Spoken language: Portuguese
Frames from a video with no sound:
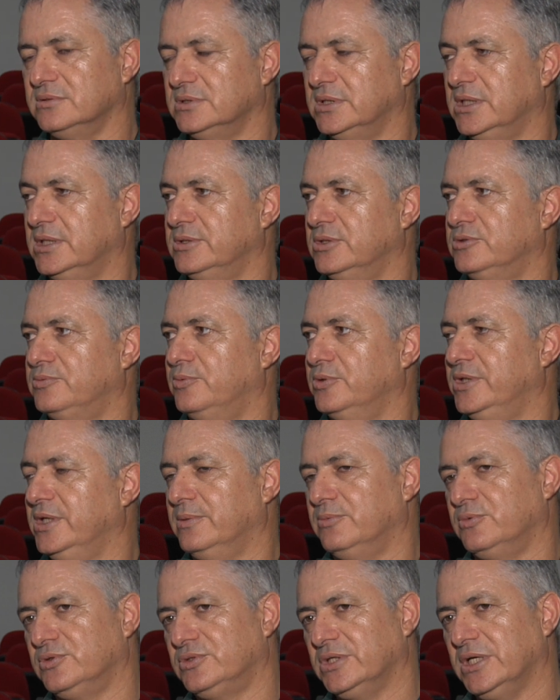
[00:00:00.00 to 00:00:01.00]
Né, nós
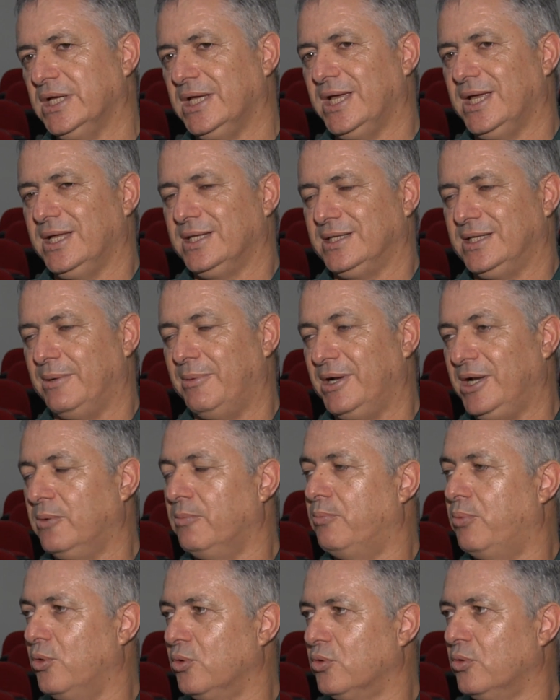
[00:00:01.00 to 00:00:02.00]
podemos trabalhar
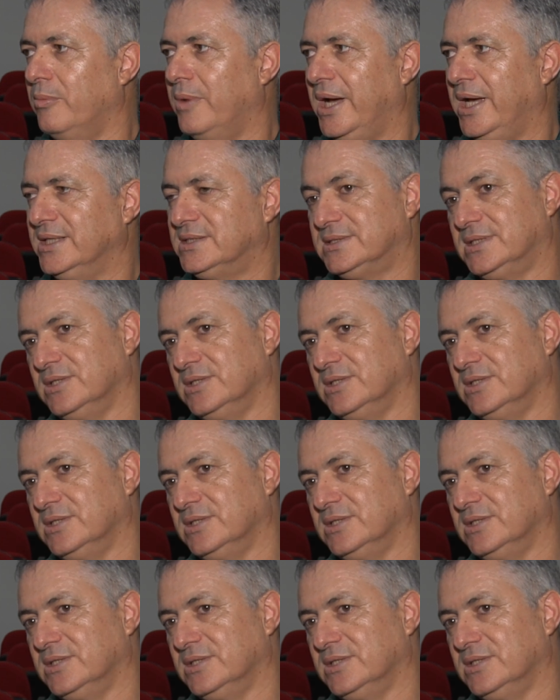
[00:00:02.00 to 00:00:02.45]
um pouco mais,